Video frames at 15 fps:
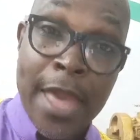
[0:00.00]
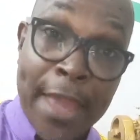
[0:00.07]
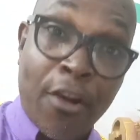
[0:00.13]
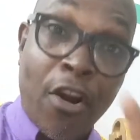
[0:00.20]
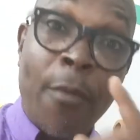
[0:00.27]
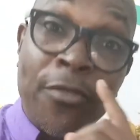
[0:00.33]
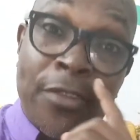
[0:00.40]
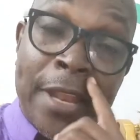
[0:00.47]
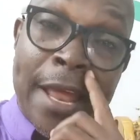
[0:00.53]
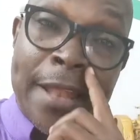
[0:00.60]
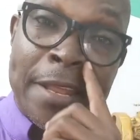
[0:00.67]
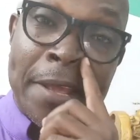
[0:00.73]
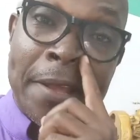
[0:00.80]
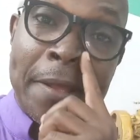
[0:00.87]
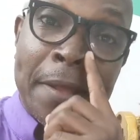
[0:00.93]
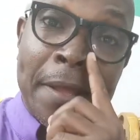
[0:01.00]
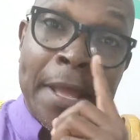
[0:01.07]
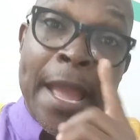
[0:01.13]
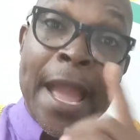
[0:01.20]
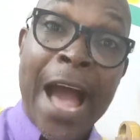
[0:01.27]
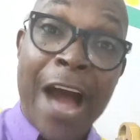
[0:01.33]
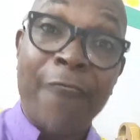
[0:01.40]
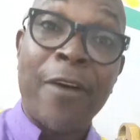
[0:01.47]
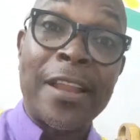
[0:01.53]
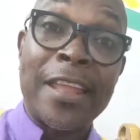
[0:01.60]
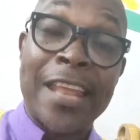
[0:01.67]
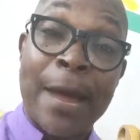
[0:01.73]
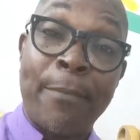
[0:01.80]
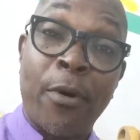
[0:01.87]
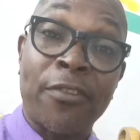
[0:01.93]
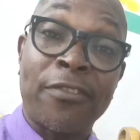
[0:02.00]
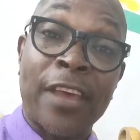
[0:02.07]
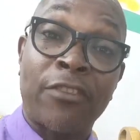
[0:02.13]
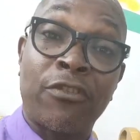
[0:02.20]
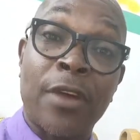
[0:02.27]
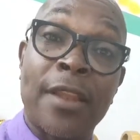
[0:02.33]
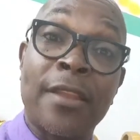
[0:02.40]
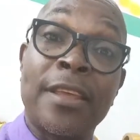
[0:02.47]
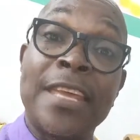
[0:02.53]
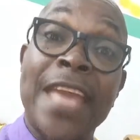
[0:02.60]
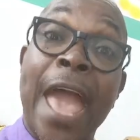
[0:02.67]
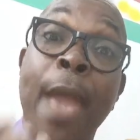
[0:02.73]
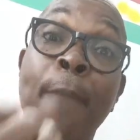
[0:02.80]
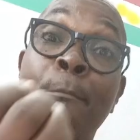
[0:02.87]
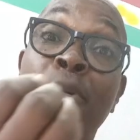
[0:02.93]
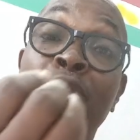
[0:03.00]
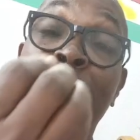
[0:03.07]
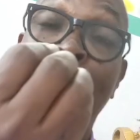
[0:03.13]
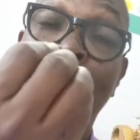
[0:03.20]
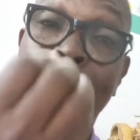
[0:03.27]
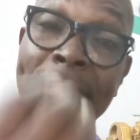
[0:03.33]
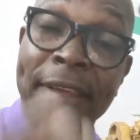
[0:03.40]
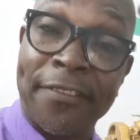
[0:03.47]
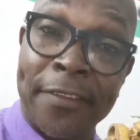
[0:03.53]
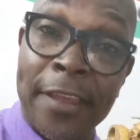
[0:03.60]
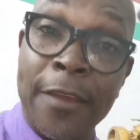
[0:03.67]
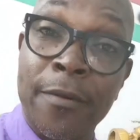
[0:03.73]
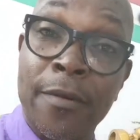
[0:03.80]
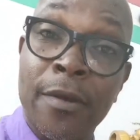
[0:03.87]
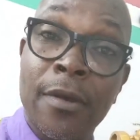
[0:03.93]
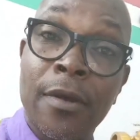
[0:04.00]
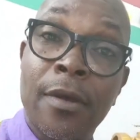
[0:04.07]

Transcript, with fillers: Et comme je l'ai dit, avoir des rapports sexuels, il y a un but précis,